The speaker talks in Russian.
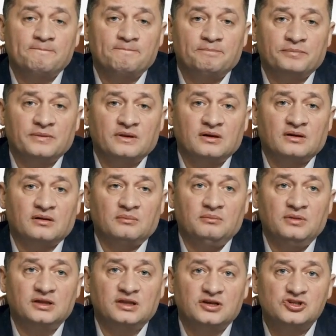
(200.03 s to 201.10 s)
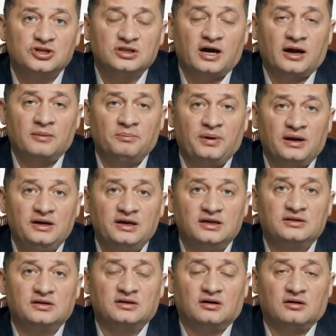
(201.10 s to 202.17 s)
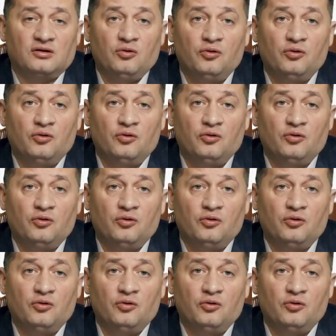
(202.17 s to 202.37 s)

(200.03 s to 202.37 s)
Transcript: мы начинаем болеть э,